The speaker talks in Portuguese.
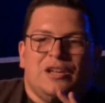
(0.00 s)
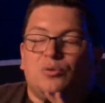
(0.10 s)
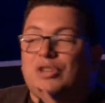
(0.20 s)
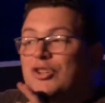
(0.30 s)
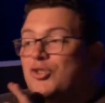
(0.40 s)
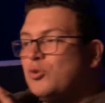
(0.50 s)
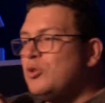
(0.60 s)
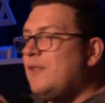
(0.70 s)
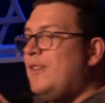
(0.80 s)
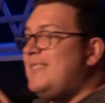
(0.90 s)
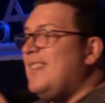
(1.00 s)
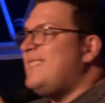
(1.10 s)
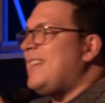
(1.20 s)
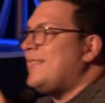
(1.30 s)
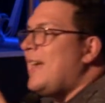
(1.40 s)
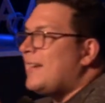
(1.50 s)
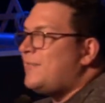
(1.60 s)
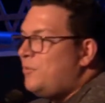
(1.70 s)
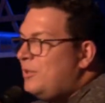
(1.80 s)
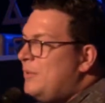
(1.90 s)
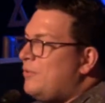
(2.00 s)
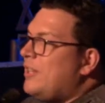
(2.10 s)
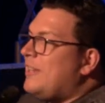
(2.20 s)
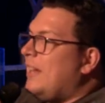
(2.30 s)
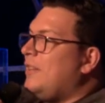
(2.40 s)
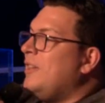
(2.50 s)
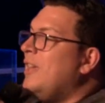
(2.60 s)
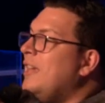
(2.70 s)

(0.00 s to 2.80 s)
Nos ajuda a vencer esses ataques do inimigo que querem